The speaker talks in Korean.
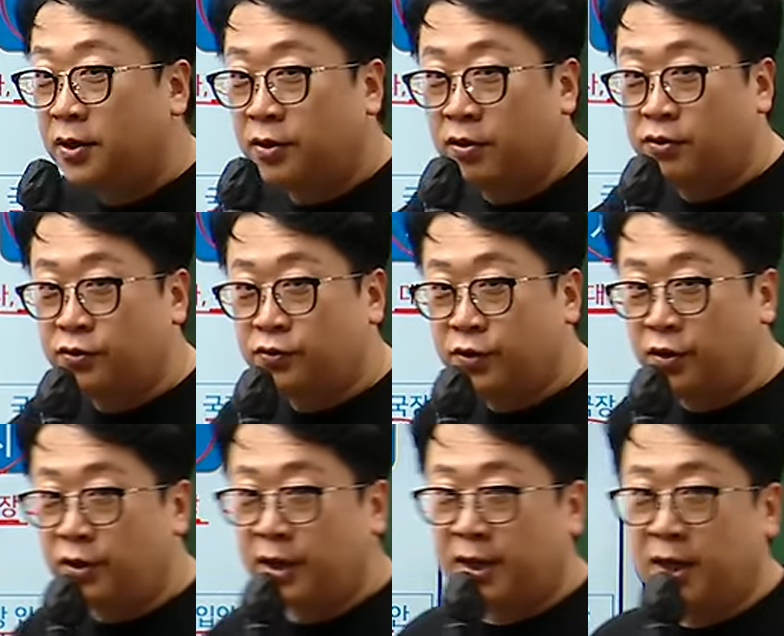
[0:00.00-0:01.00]

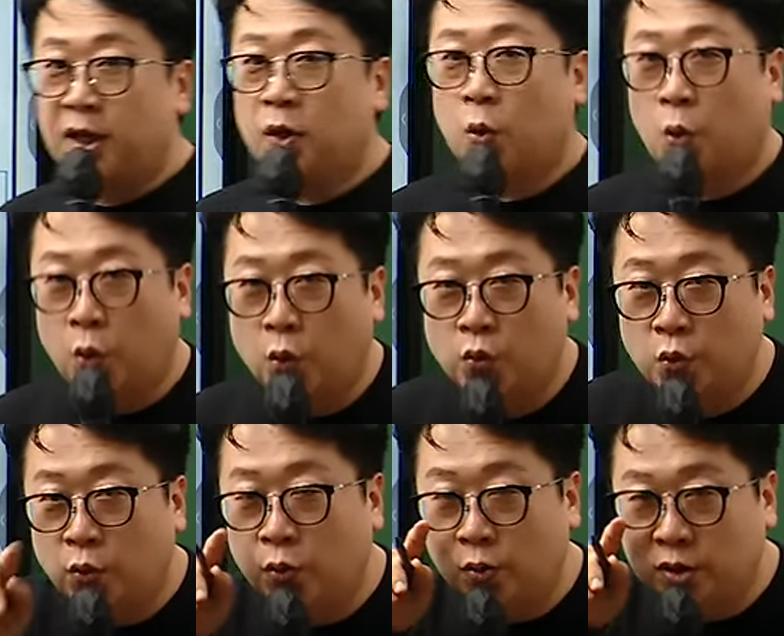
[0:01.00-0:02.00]
건축위원회랑
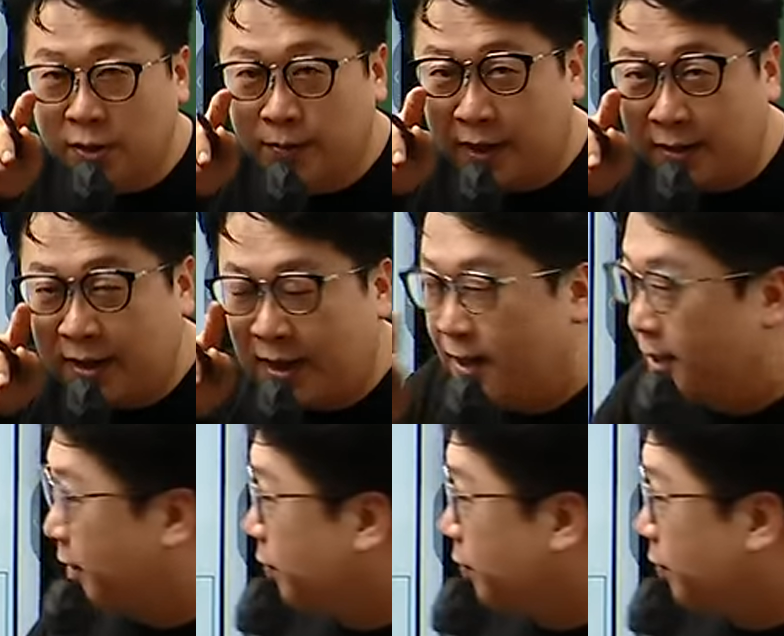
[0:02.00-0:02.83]
공동으로 심의한다.